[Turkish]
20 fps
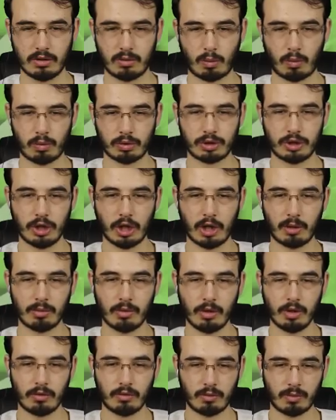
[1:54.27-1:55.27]
O silahın
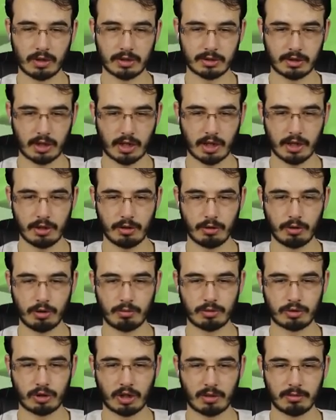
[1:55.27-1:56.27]
böyle vurması daha iyi
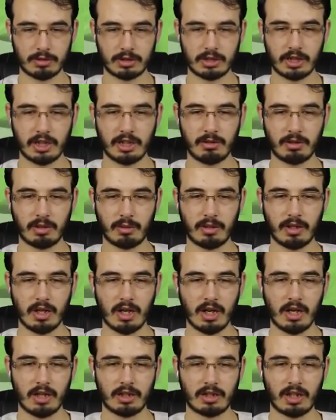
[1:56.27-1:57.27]
oluyormuş. Tam istediğim gibi.
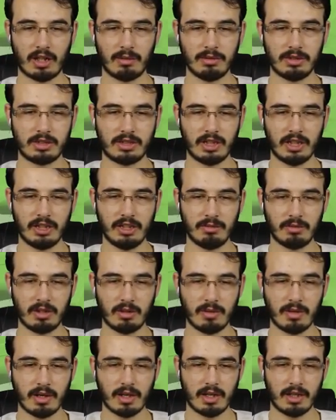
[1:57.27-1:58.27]
Tam istediğim
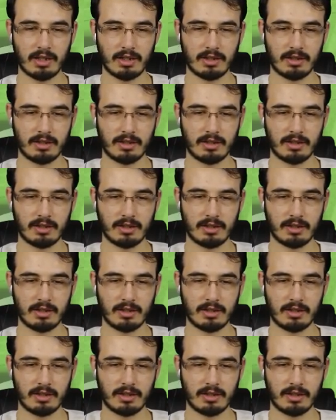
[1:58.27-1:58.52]
gibi.